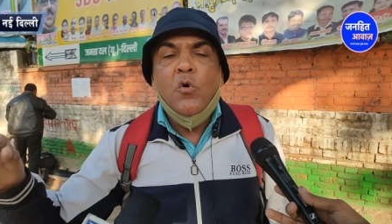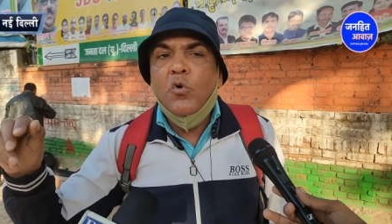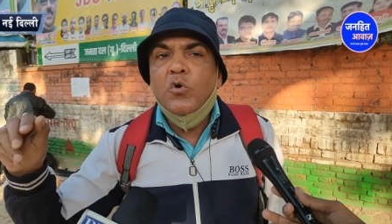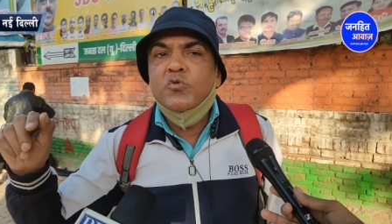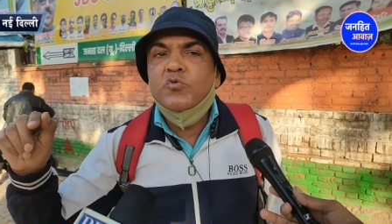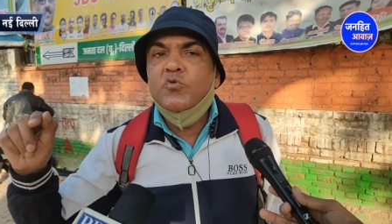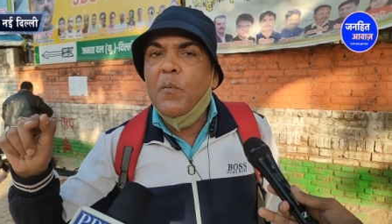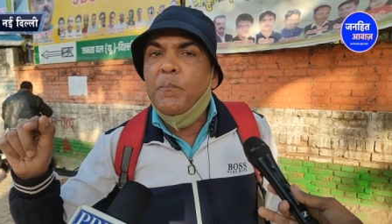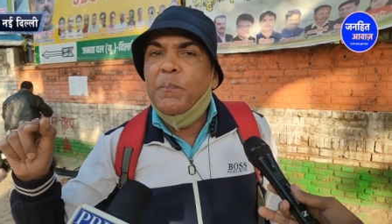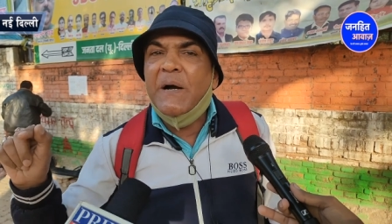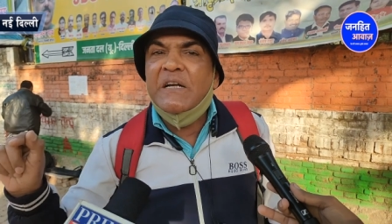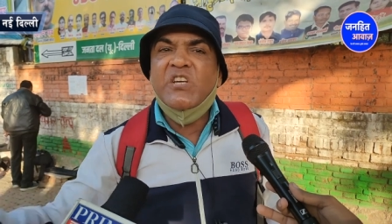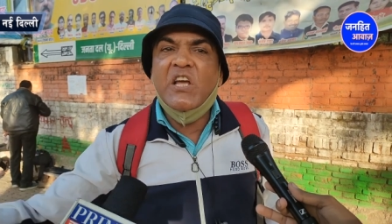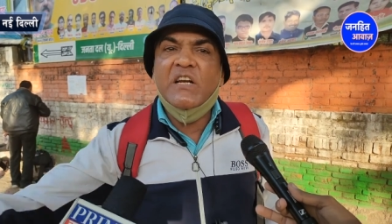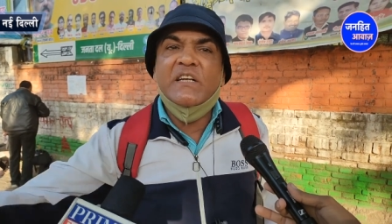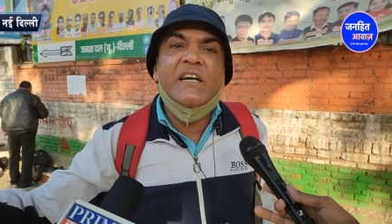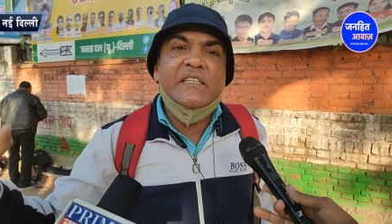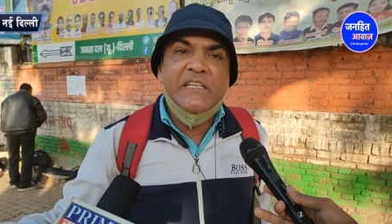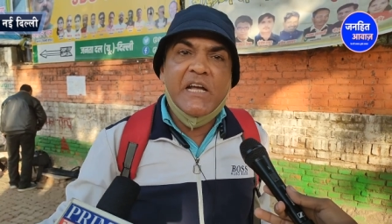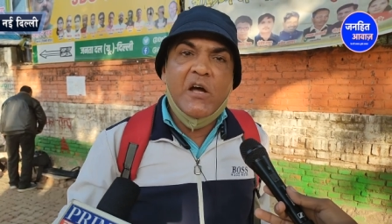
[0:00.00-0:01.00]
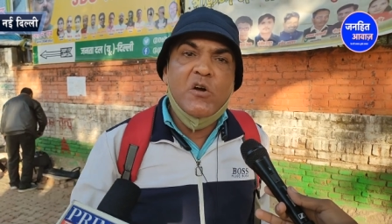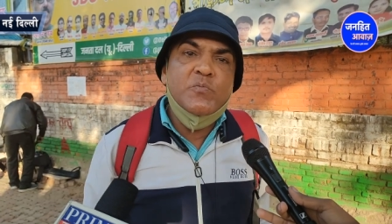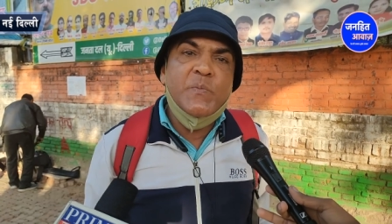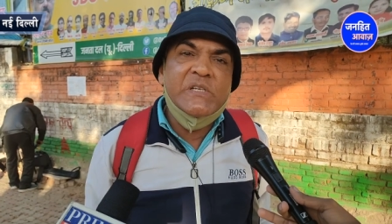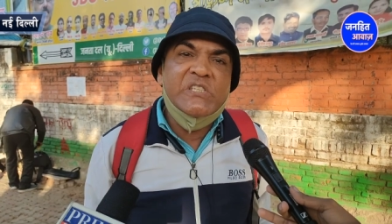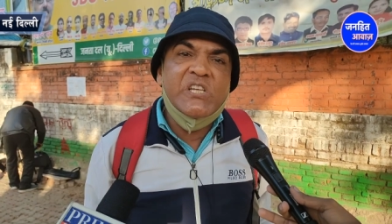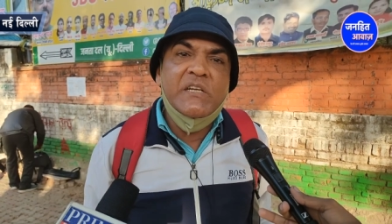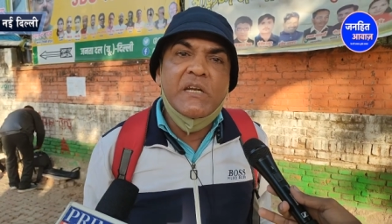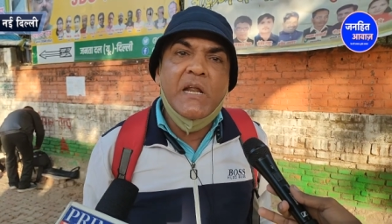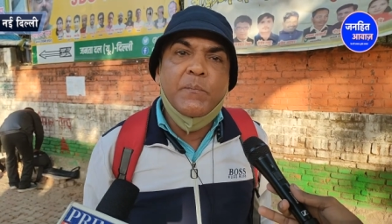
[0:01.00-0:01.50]
उसको पंक्चर कर दिया उस
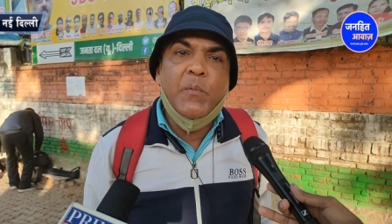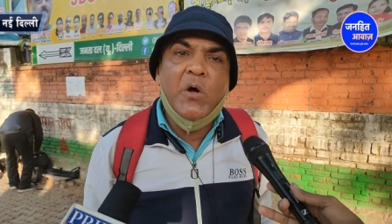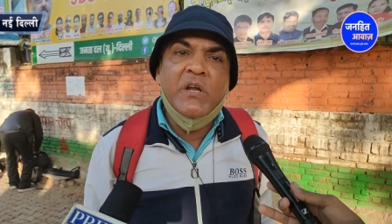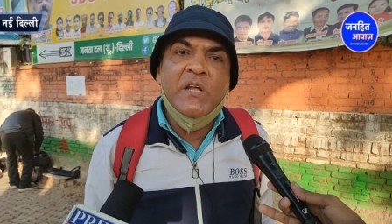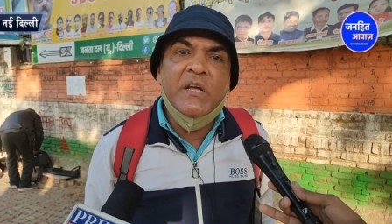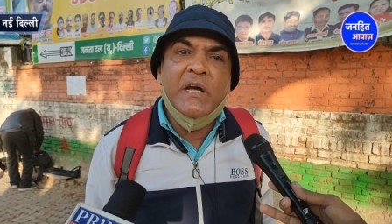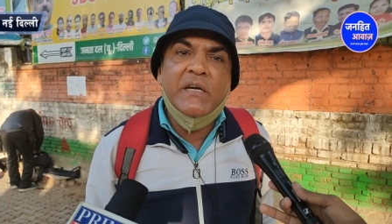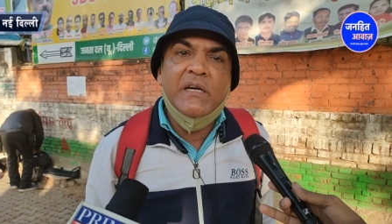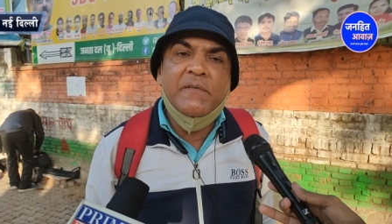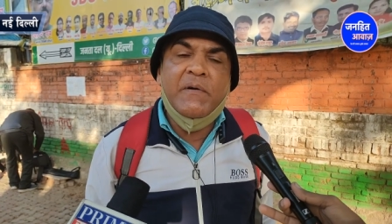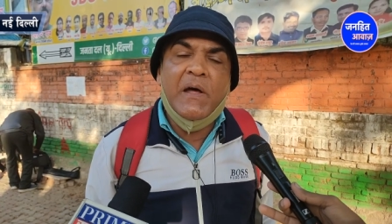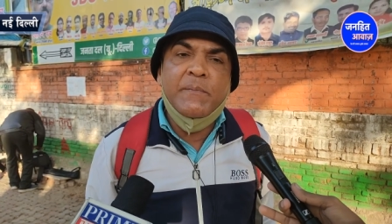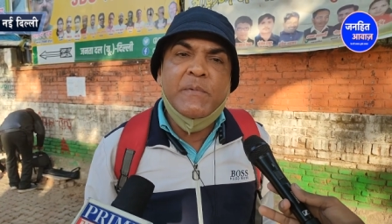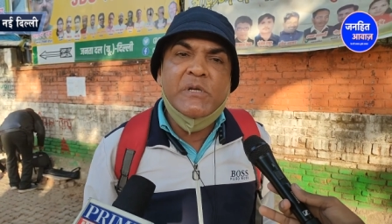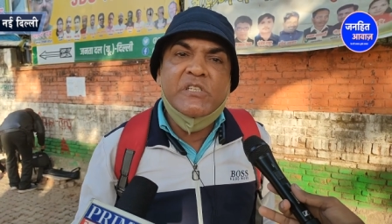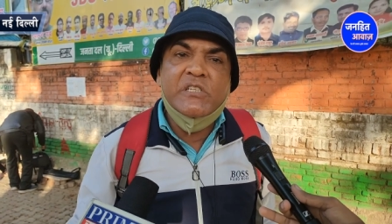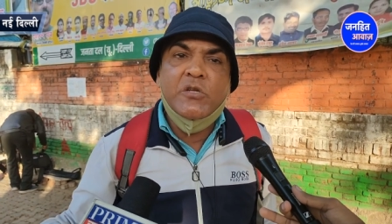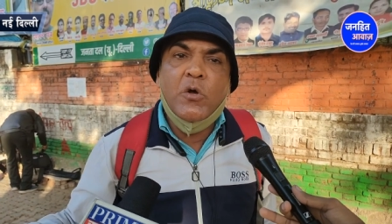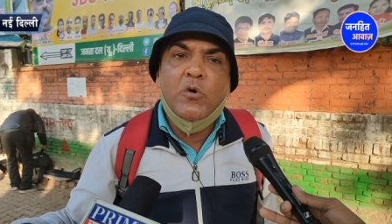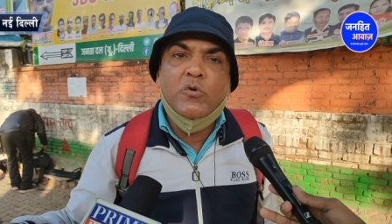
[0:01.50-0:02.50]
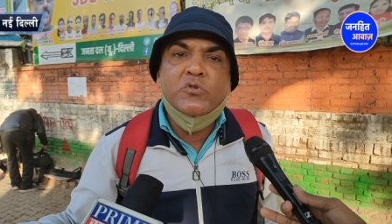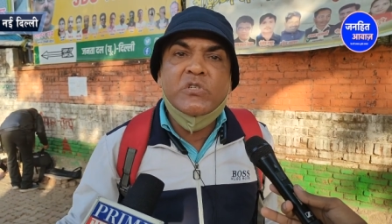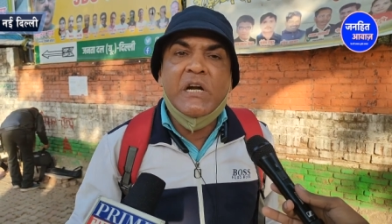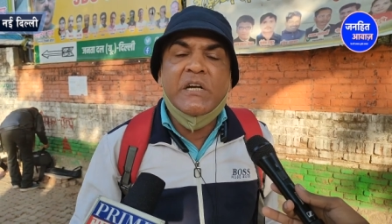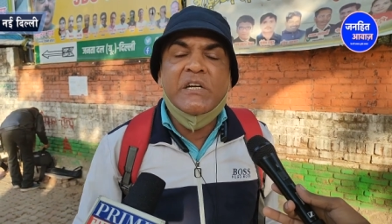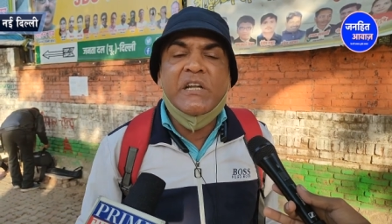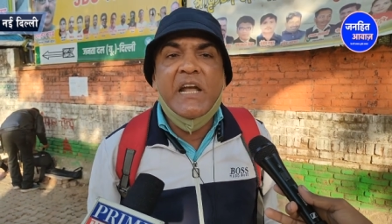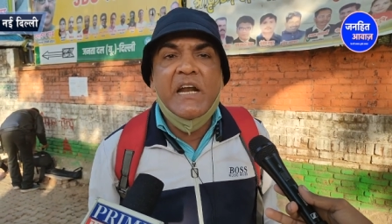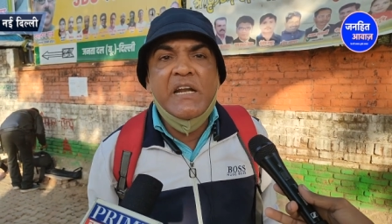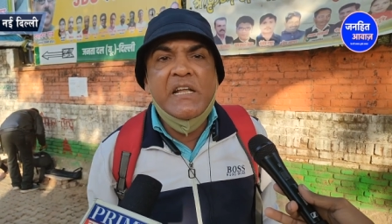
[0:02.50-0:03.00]
मशीन ने बोरिंग करने वाली मशीन से उससे
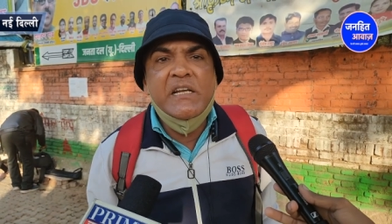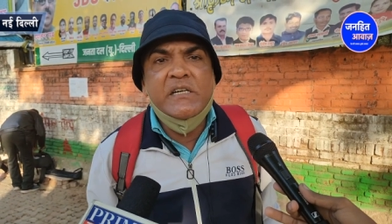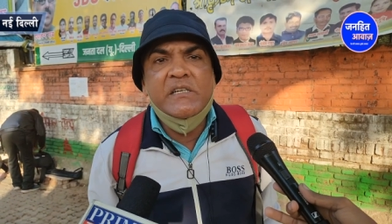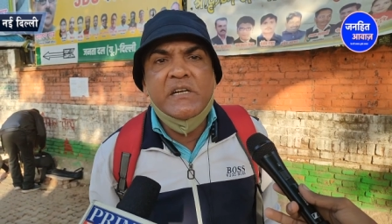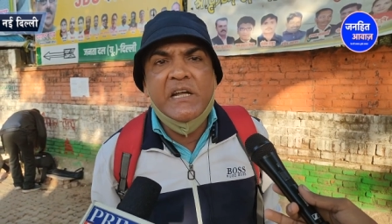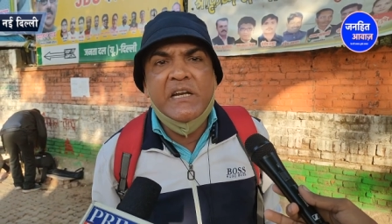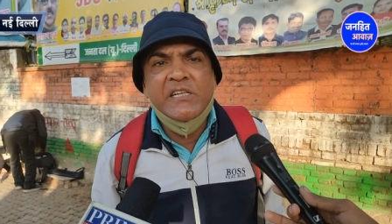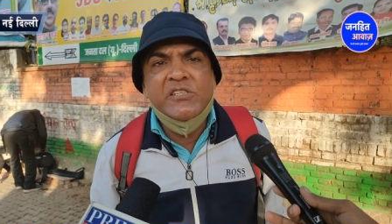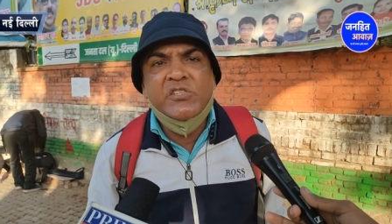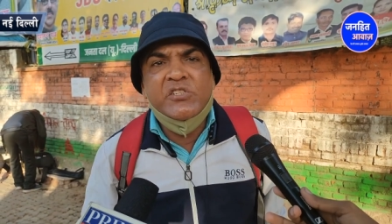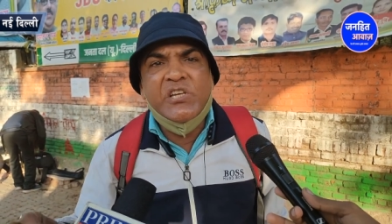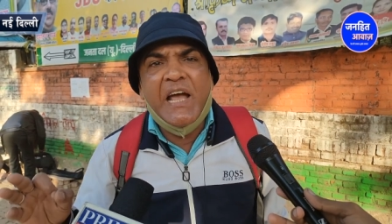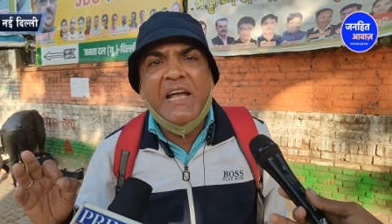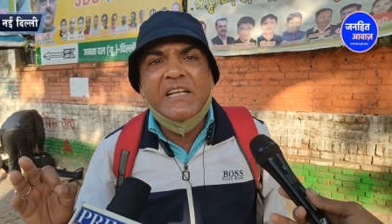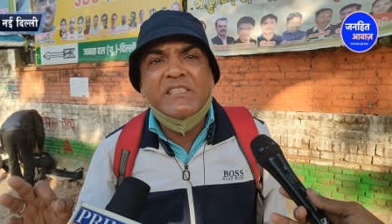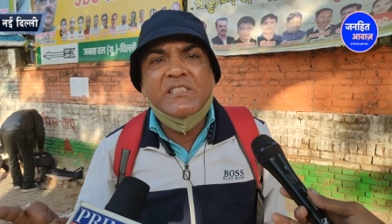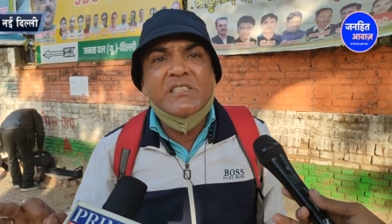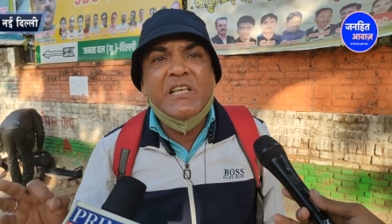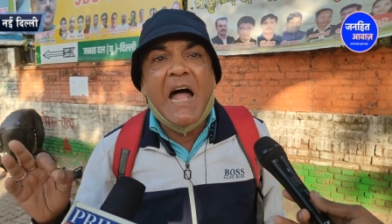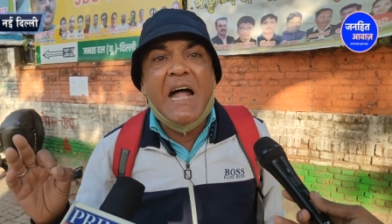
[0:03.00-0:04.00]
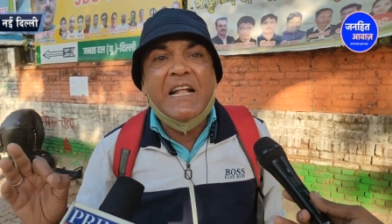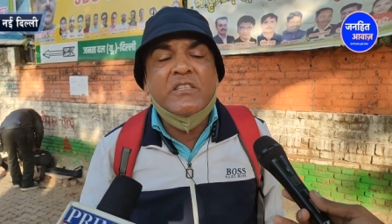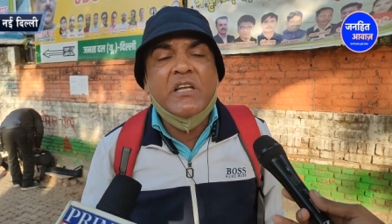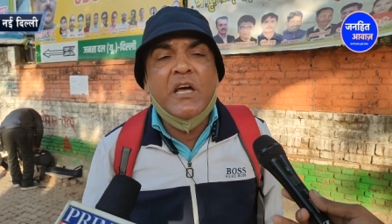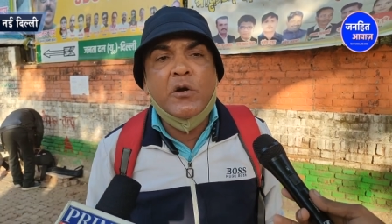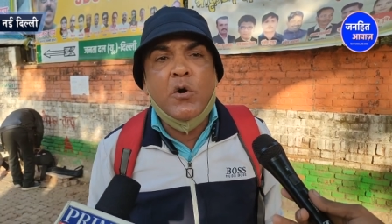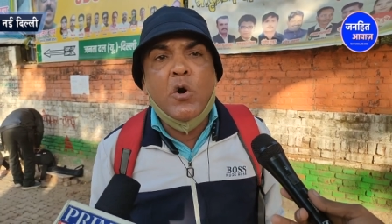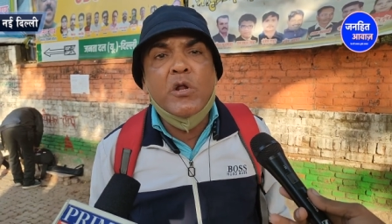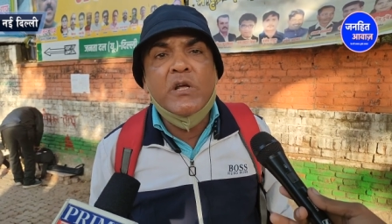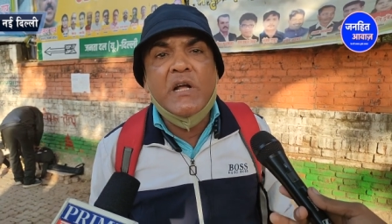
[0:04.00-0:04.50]
डेली की डेली छह सात
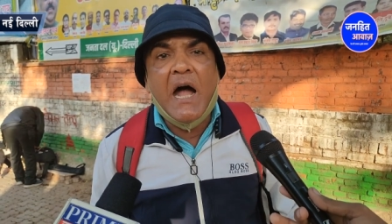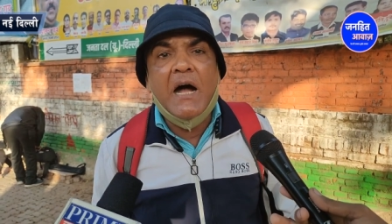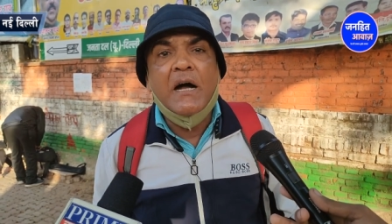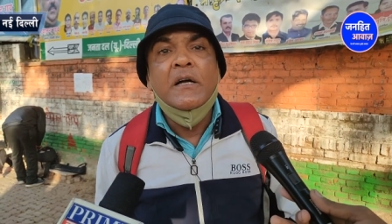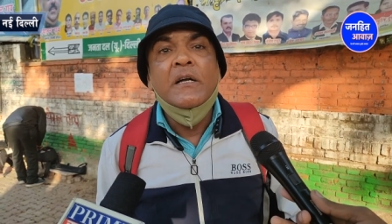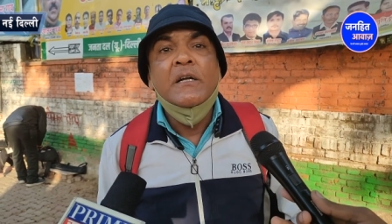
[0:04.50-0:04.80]
करोड़ का